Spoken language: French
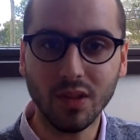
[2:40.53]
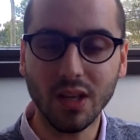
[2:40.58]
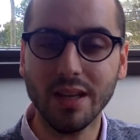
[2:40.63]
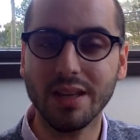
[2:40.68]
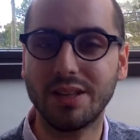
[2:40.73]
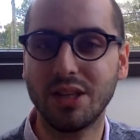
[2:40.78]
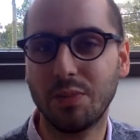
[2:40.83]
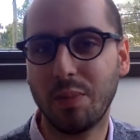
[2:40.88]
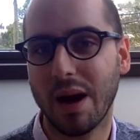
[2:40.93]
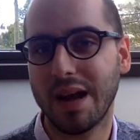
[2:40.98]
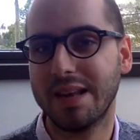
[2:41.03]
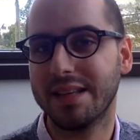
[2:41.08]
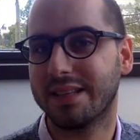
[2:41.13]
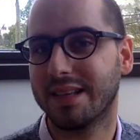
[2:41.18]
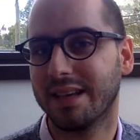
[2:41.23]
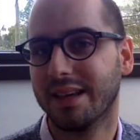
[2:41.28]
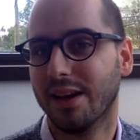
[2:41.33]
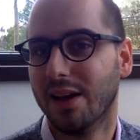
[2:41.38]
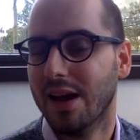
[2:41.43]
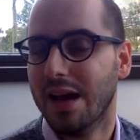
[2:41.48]
N'hésite pas à
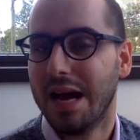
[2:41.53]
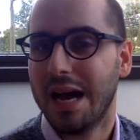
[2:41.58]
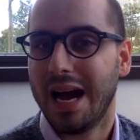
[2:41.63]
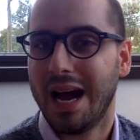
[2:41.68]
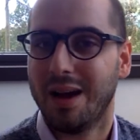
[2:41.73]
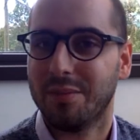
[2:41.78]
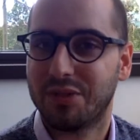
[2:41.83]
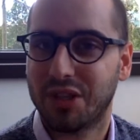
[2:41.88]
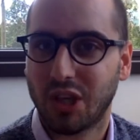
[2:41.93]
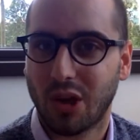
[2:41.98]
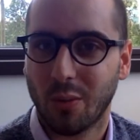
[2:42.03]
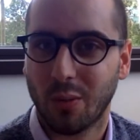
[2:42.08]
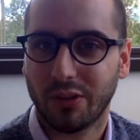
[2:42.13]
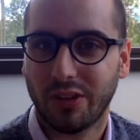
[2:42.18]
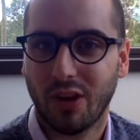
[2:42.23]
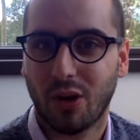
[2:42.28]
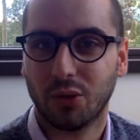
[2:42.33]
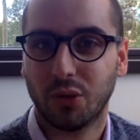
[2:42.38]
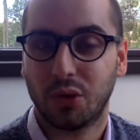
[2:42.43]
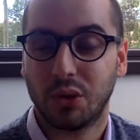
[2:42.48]
laisser un petit
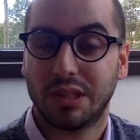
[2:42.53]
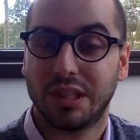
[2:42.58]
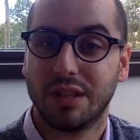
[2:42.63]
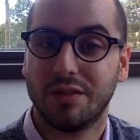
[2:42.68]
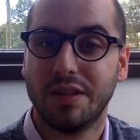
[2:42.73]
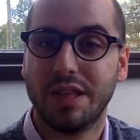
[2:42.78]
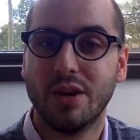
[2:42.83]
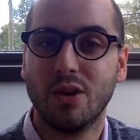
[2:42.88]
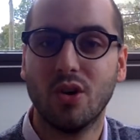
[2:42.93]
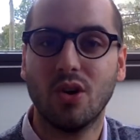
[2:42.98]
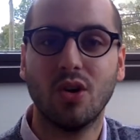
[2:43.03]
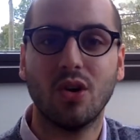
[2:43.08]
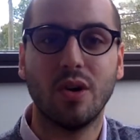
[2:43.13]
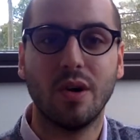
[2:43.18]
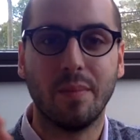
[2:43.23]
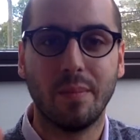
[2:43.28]
commentaire en dessous de cette vidéo,